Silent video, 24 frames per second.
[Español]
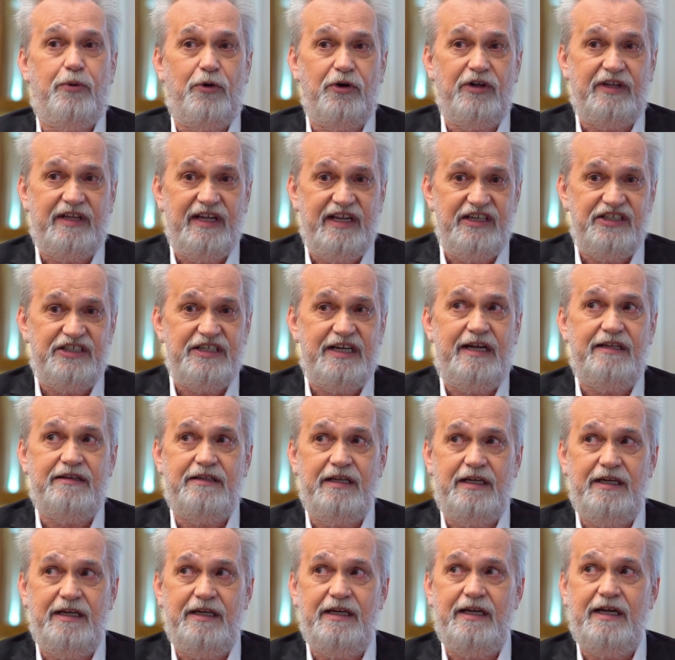porque ella
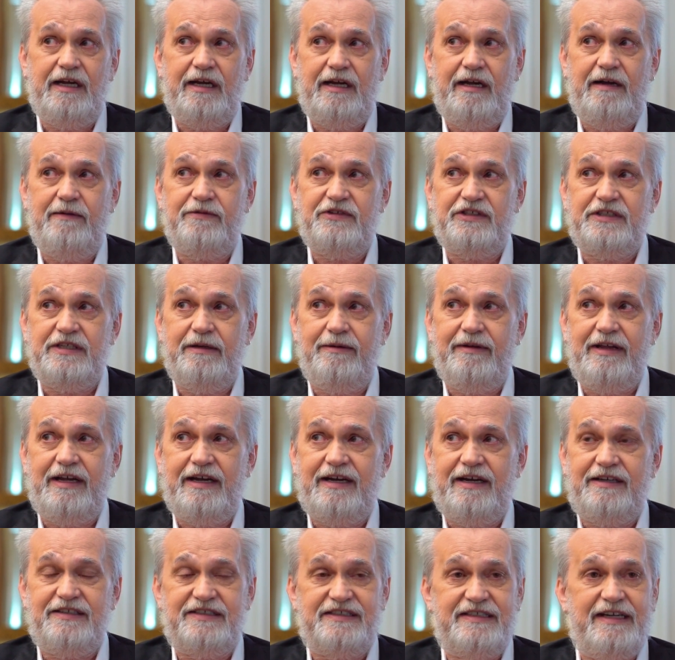tenía, se
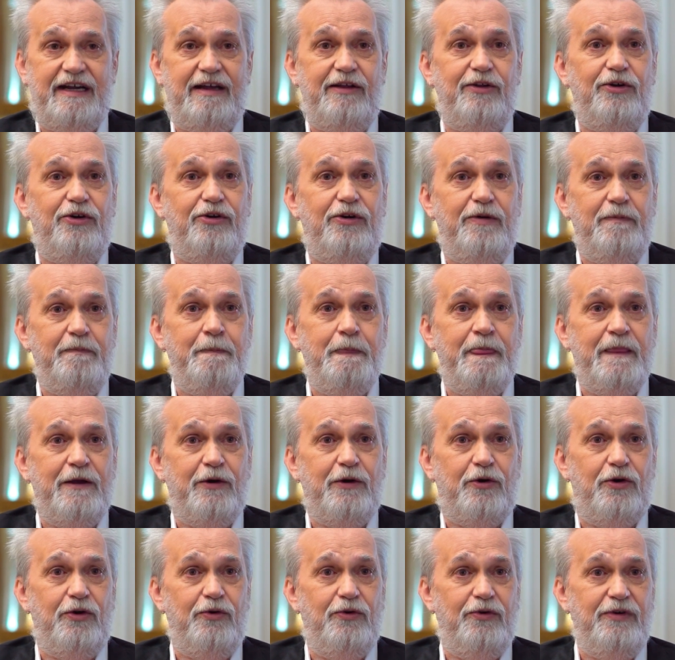había casado
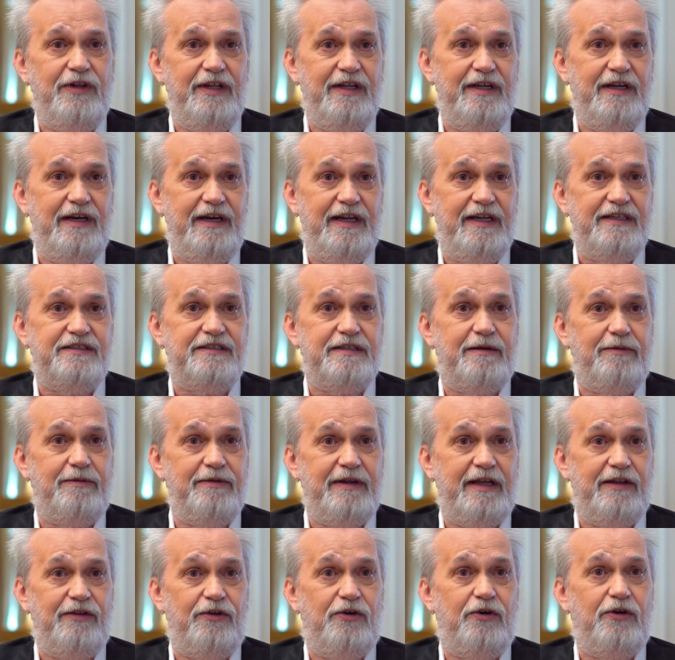con un inglés
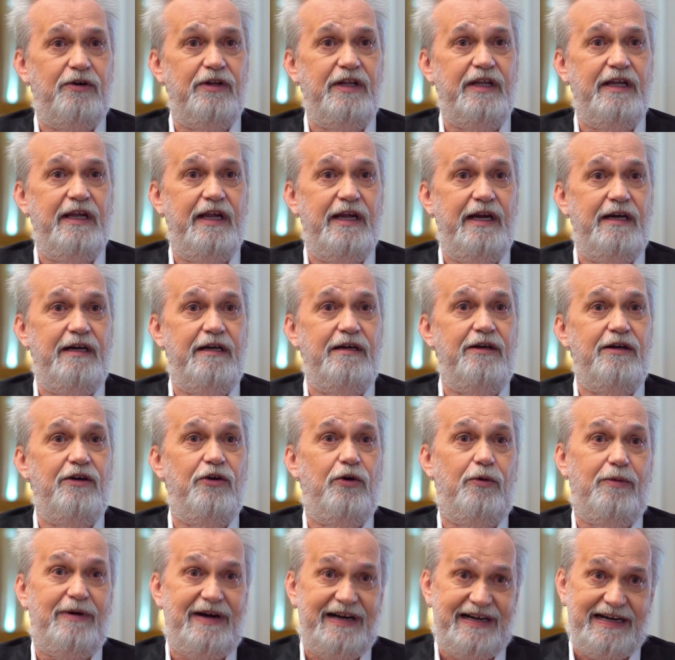aviador y él
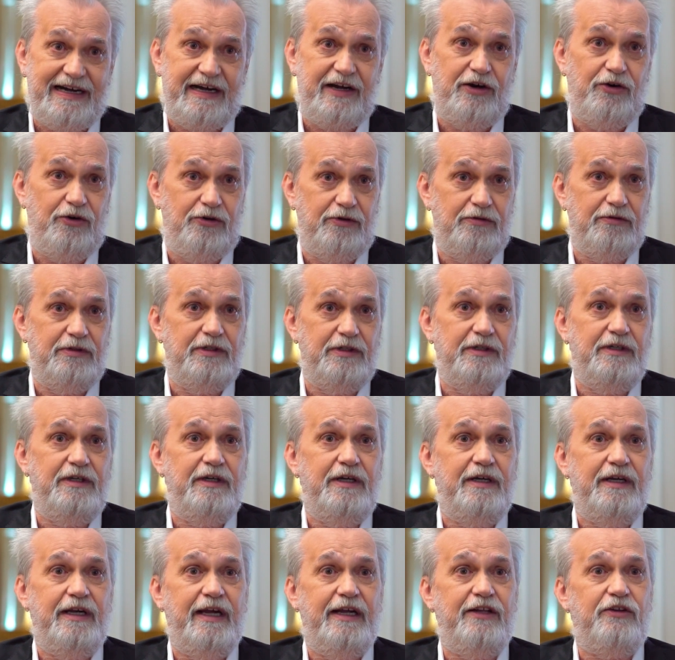lo bajaron.
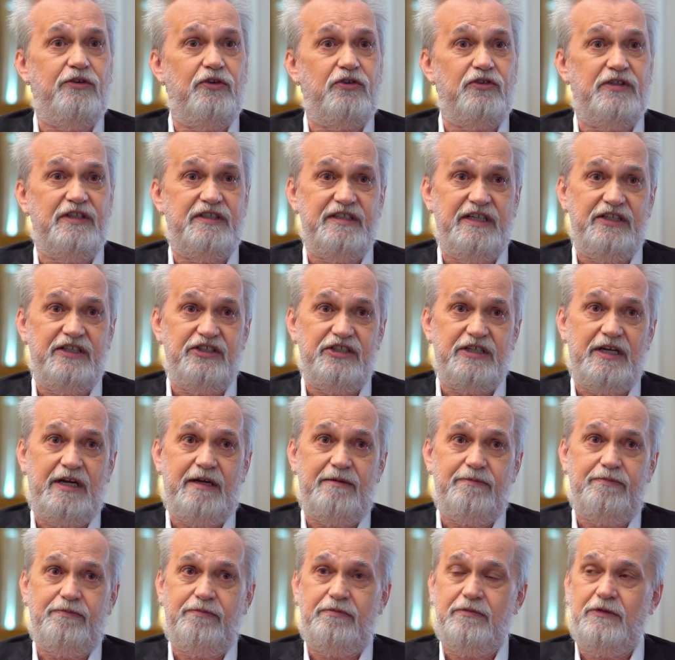Entonces
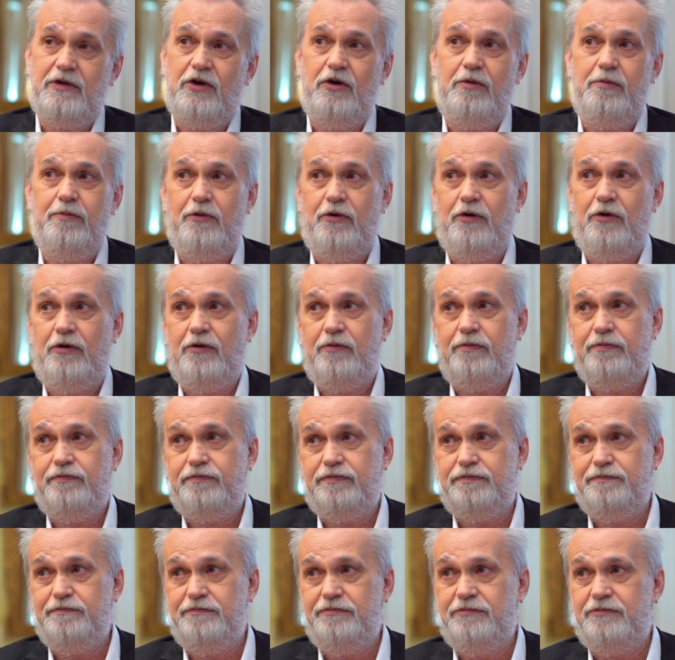ella, como
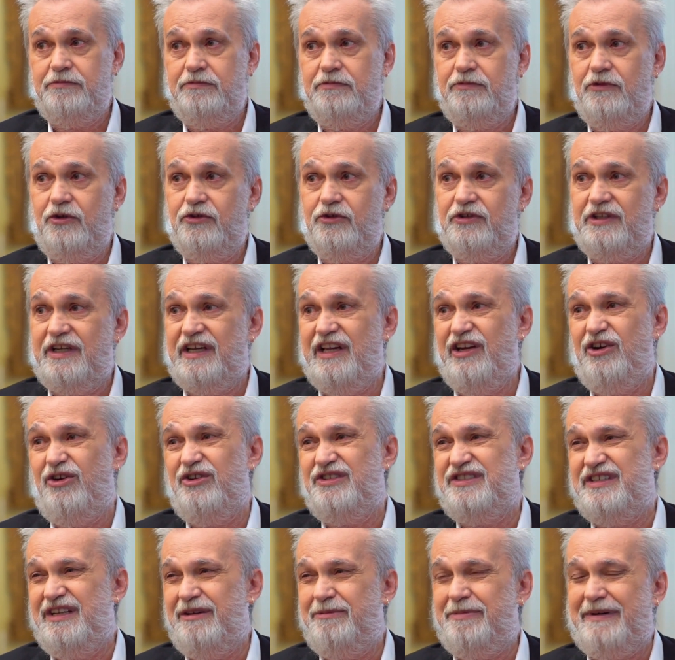no quiero
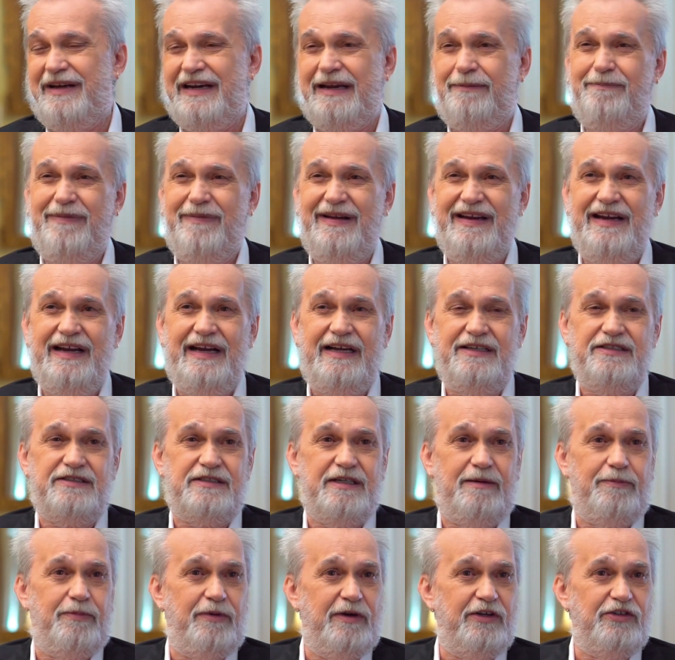decir para
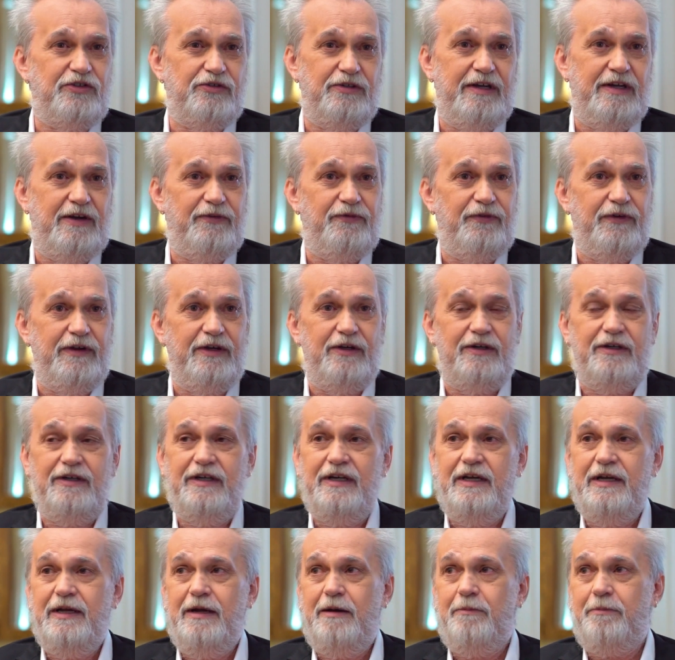venganza porque suena feo,
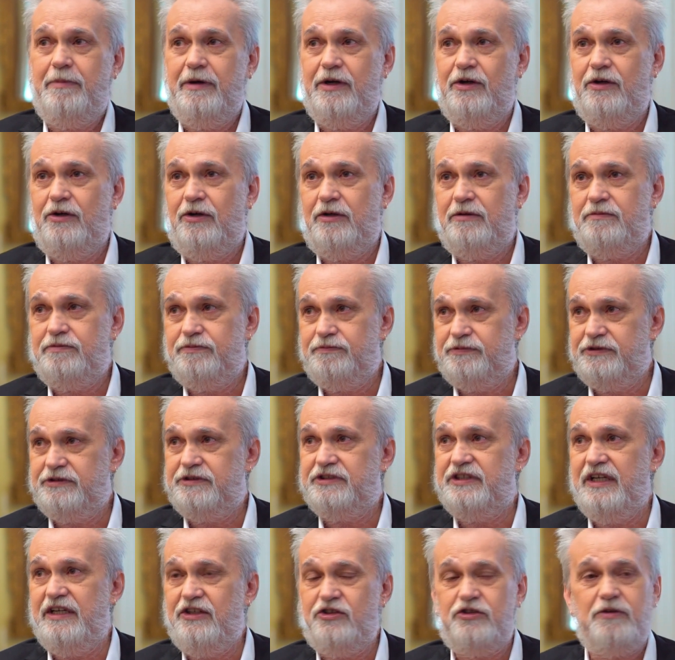pero
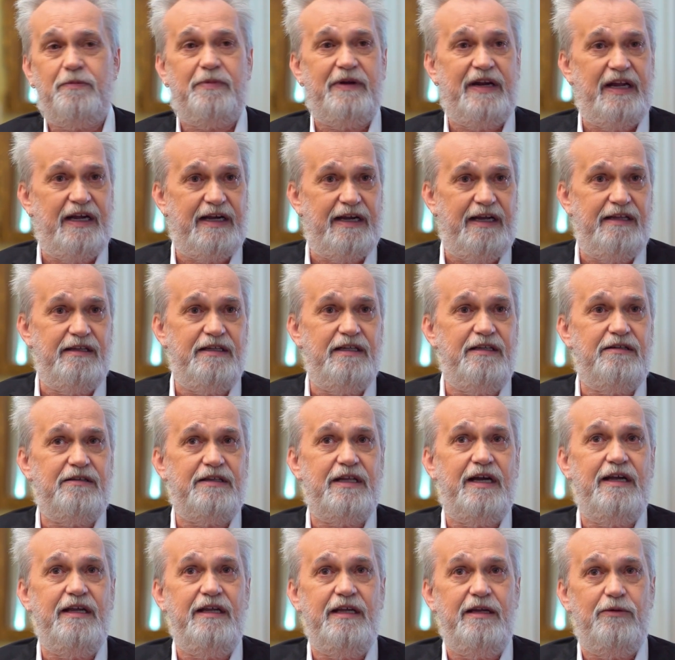se hizo
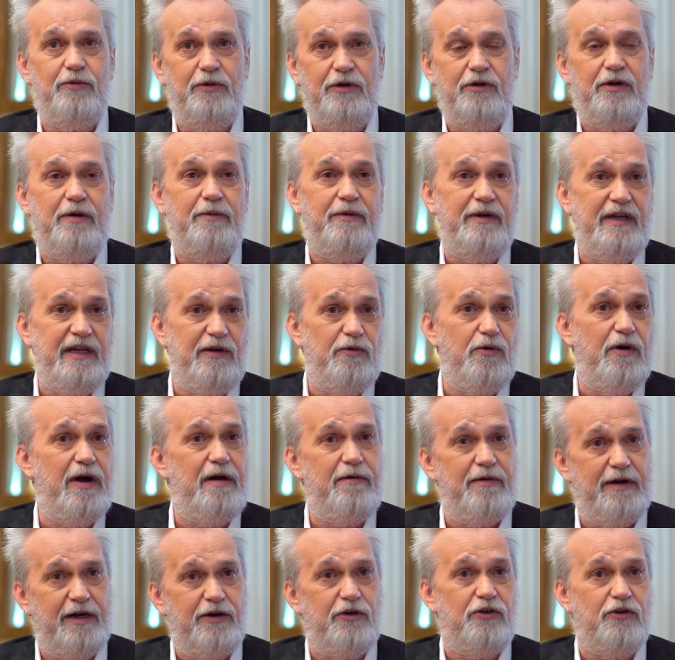paracaidista y bueno,
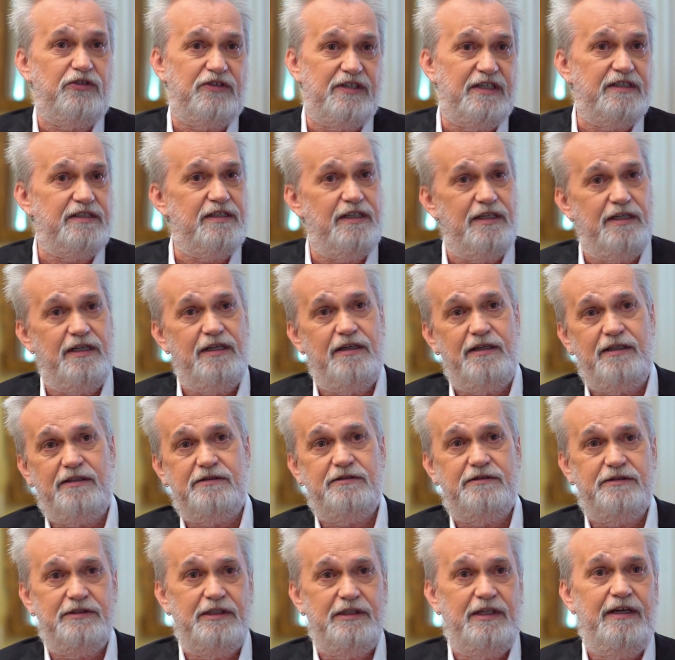averiguaba cosas
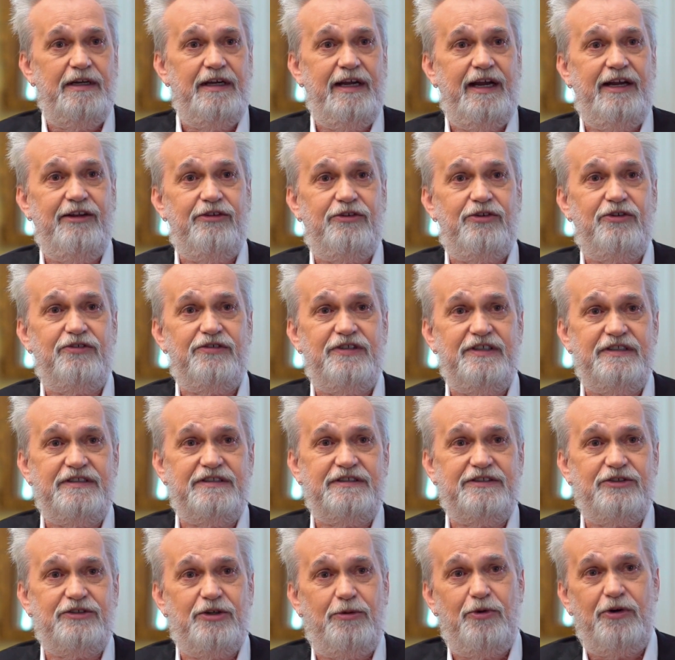y
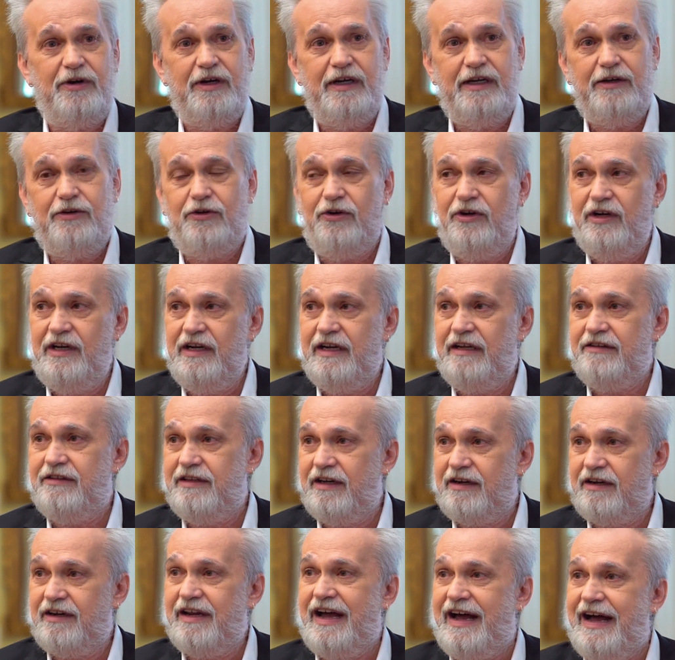entonces, como que con
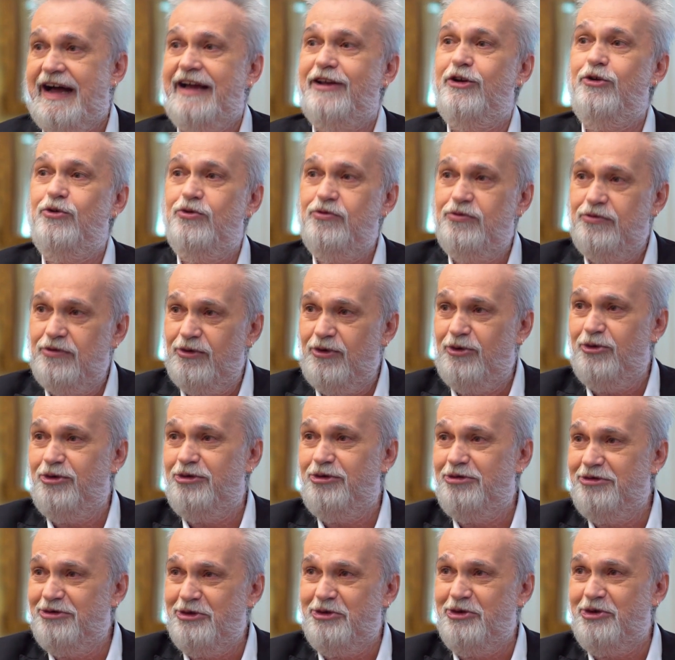Inglaterra hay
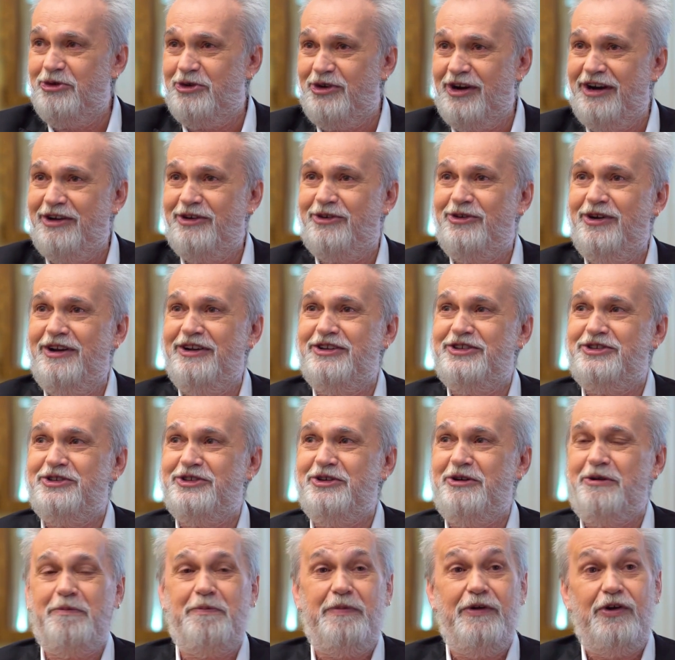un, una
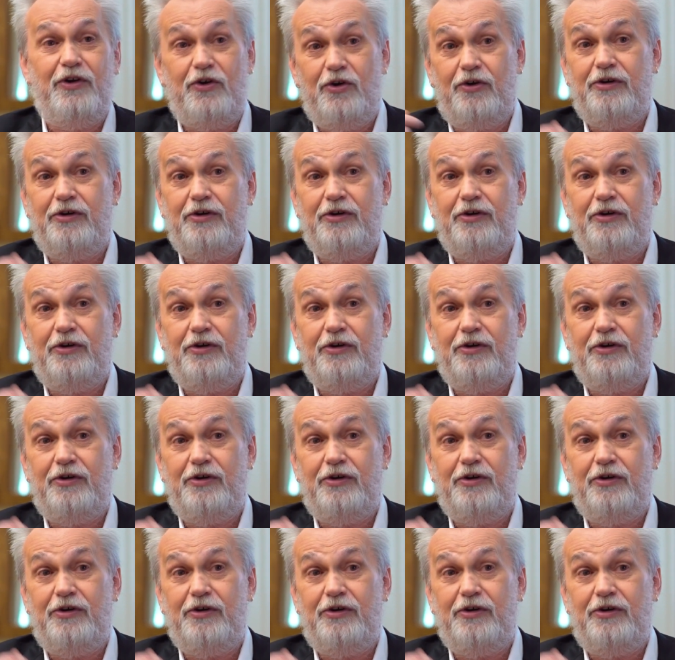conexión. Pero